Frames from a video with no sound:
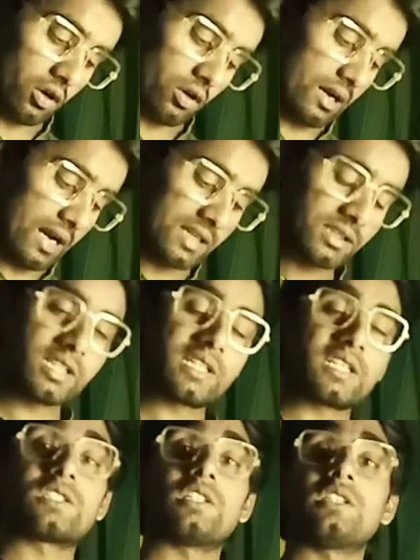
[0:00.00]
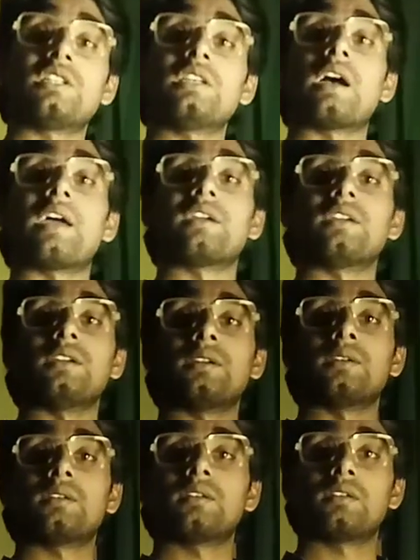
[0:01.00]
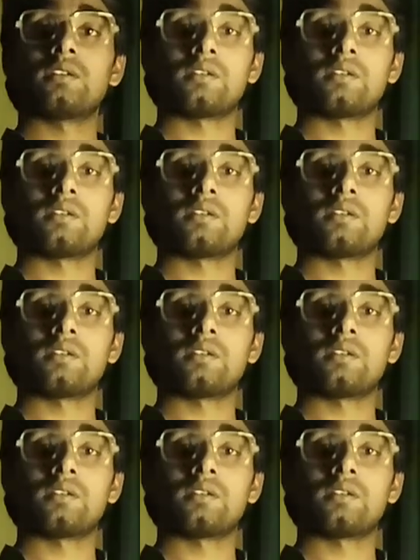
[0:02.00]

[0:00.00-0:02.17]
और अंत की स्थिति आएगी